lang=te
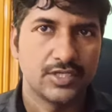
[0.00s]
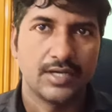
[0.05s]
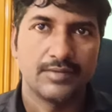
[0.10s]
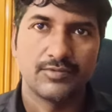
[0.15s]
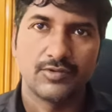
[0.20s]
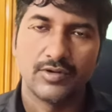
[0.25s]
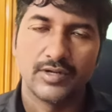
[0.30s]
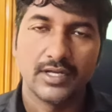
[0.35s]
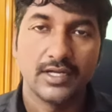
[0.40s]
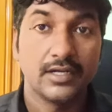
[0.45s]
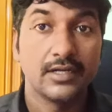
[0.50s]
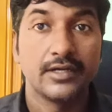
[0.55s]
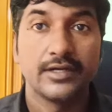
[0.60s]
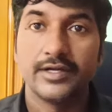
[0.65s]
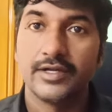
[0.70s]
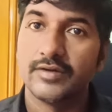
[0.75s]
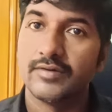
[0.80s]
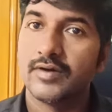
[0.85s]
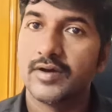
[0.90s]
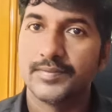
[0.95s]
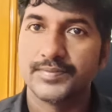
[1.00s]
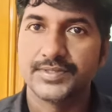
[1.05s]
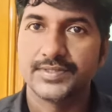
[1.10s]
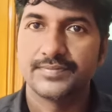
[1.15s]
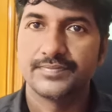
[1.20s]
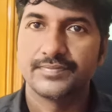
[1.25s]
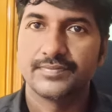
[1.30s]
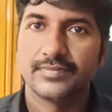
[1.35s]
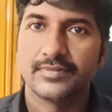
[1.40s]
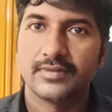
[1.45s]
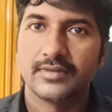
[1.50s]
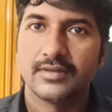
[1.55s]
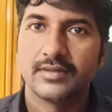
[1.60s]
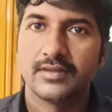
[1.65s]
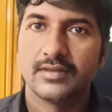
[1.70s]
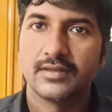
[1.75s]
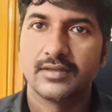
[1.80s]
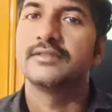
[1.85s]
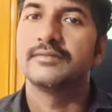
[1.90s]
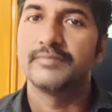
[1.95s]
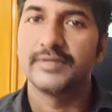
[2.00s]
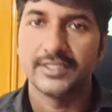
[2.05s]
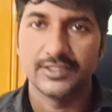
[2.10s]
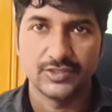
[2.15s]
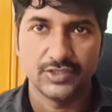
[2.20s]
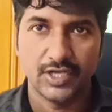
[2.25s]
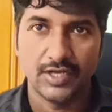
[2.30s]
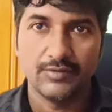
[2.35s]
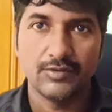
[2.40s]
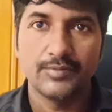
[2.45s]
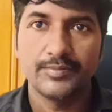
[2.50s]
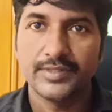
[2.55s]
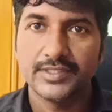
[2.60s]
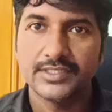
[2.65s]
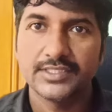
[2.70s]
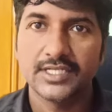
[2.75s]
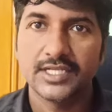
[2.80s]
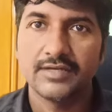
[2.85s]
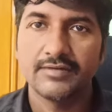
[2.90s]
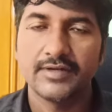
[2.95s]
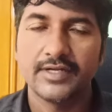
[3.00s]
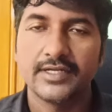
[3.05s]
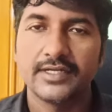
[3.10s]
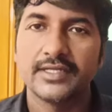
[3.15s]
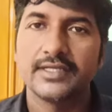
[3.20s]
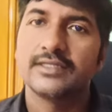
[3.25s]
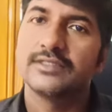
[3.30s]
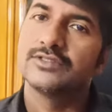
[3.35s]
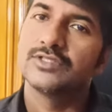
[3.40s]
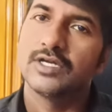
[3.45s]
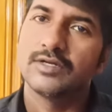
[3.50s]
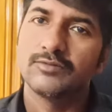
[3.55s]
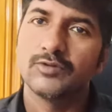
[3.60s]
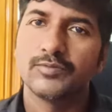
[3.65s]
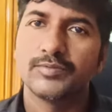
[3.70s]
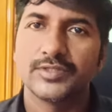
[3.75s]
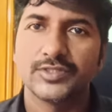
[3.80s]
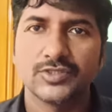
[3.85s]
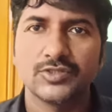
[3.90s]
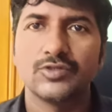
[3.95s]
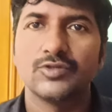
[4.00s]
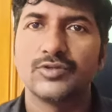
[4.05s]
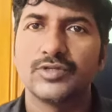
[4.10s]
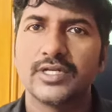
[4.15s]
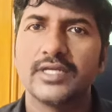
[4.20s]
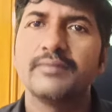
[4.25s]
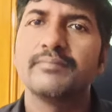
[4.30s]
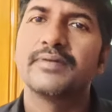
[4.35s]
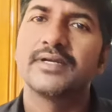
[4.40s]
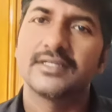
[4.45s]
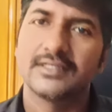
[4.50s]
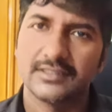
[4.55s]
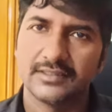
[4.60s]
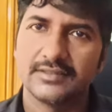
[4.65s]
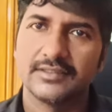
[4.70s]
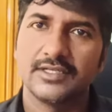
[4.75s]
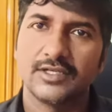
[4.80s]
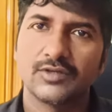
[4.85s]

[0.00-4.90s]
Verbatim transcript: జాబ్ కూడా డెవాప్స్ ఇది మరి జాబ్ ఓపెనింగ్స్ లేవా అంటే జాబ్ ఓపెనింగ్స్ కూడా ఉన్నాయి బట్